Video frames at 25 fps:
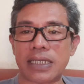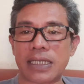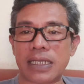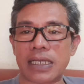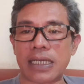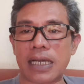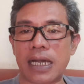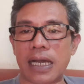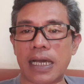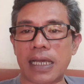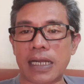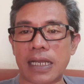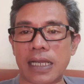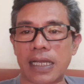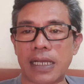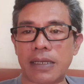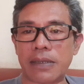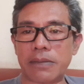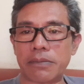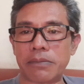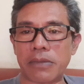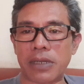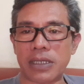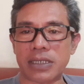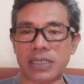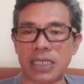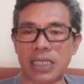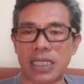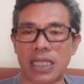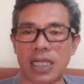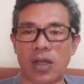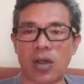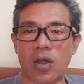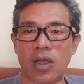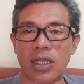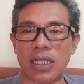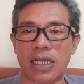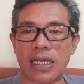negara, masalah
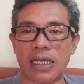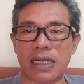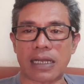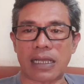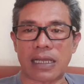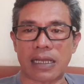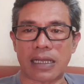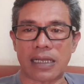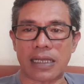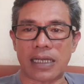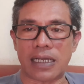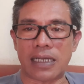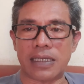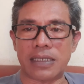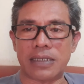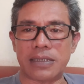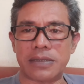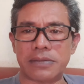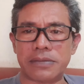olahraga,